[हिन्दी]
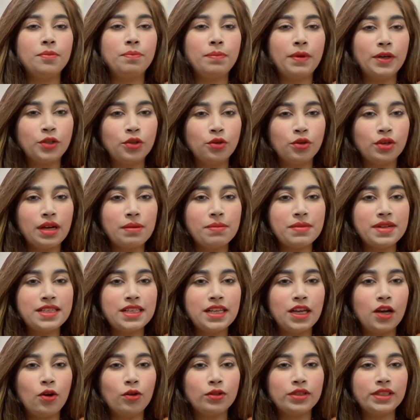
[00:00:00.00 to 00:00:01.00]
पट्ठों का
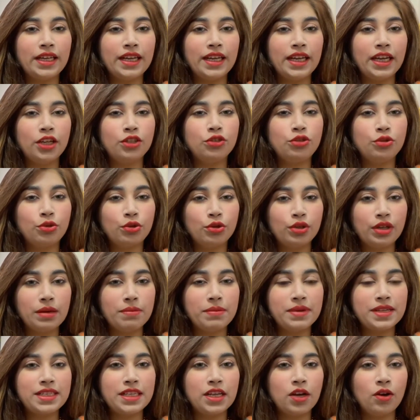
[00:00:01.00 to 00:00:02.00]
मसला होता है जोड़ों का
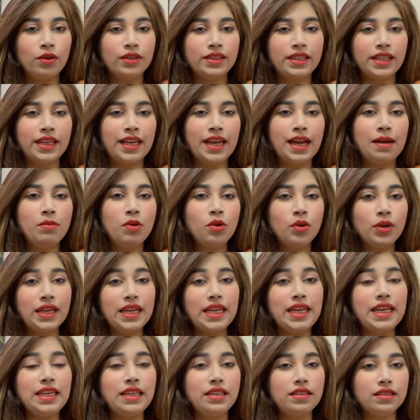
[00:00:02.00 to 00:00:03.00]
मसला होता है हम लोग
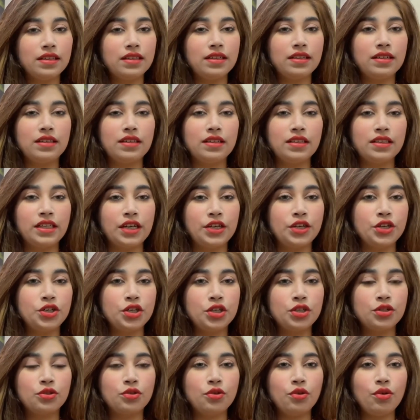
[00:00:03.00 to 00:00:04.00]
इन
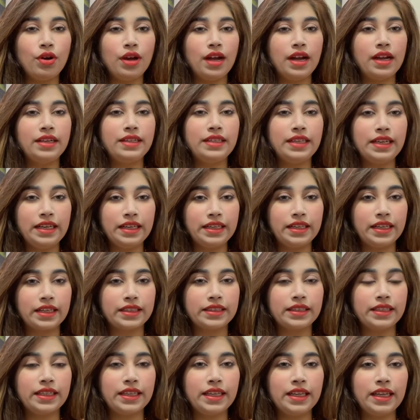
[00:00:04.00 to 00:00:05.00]
कंडीशंस uh, को डील
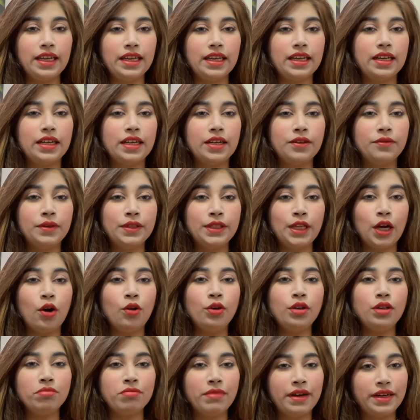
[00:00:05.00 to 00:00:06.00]
करते हैं
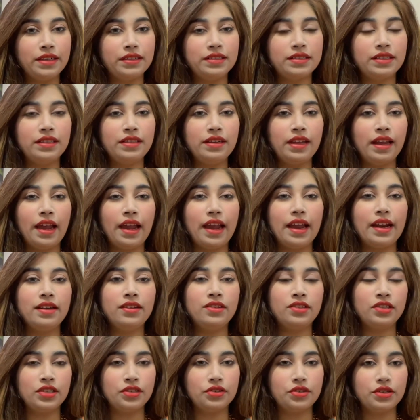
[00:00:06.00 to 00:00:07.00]
विदाउट मेडिसिन एंड
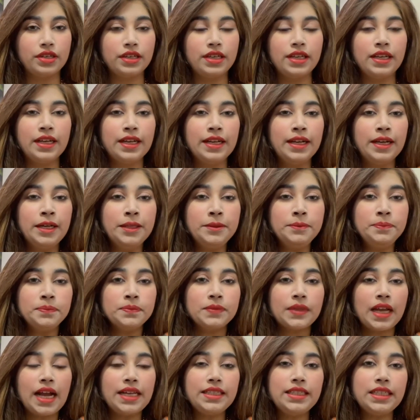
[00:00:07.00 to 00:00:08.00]
सर्जरी
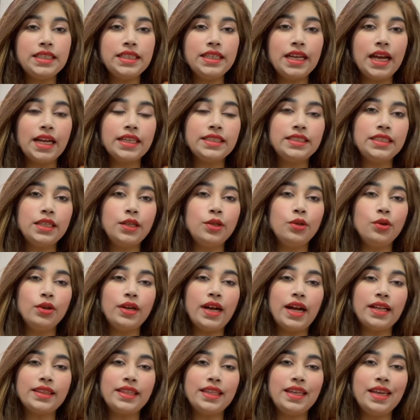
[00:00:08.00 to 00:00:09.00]
अच्छा जी अक्सर लोग
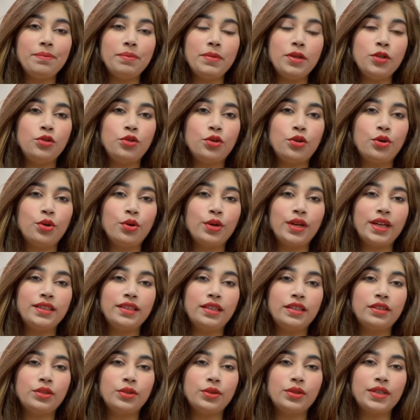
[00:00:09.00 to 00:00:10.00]
आते हैं अपने जोड़ों के
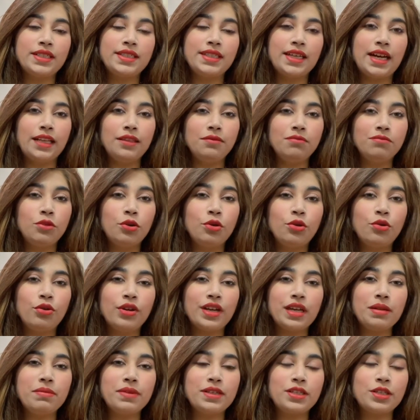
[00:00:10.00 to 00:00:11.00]
दर्दों के साथ मोहरों
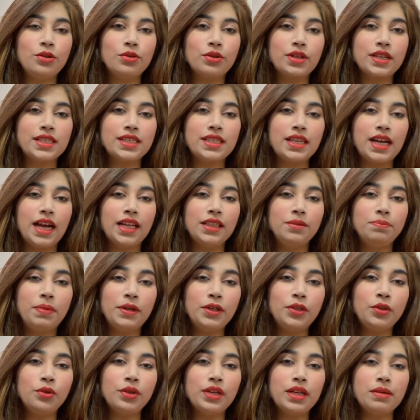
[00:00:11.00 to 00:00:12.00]
के मसलों के साथ
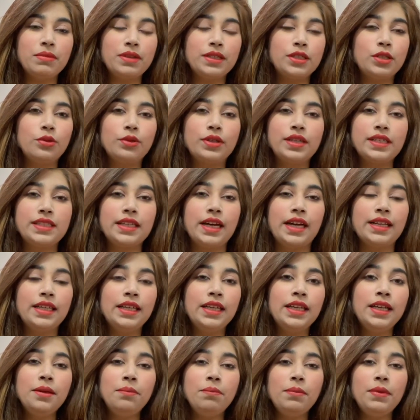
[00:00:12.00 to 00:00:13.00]
पट्ठों के मसलों के साथ
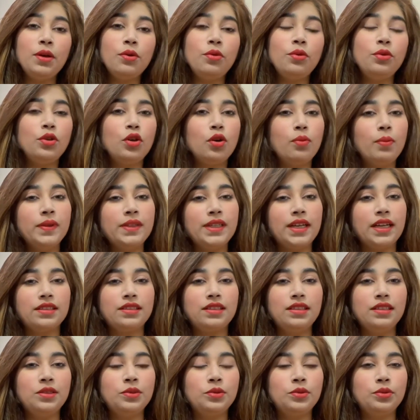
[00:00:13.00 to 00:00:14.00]
मैं उनको
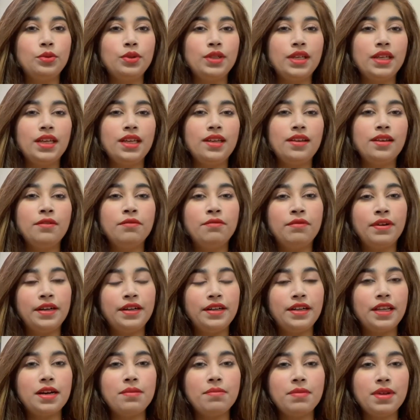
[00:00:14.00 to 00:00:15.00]
बताती हूँ कि
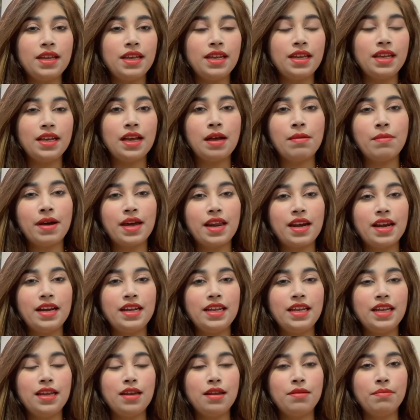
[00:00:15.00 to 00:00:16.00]
विंटर में हमारे
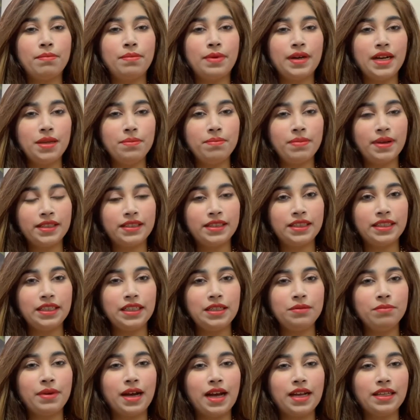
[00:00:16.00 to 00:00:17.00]
लिए बड़ी
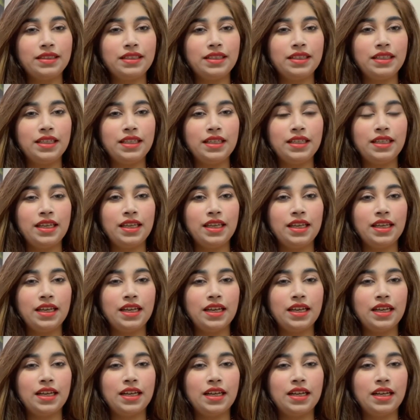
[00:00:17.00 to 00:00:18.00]
बेहतरीन बात थी कि
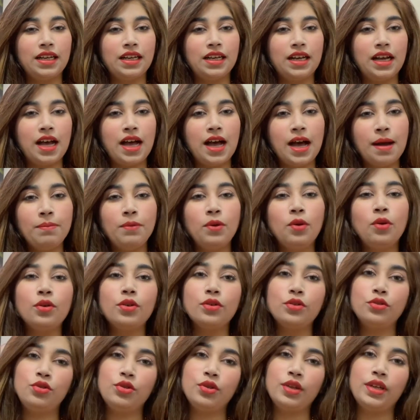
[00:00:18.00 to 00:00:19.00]
आ, हम लोग
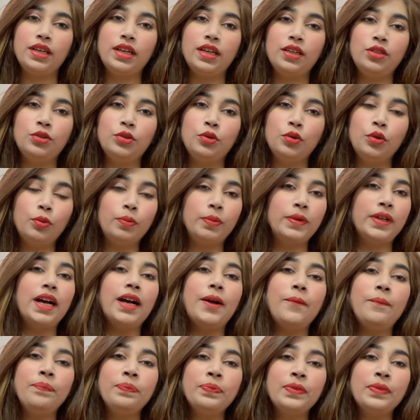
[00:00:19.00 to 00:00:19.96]
जो है ना धूप का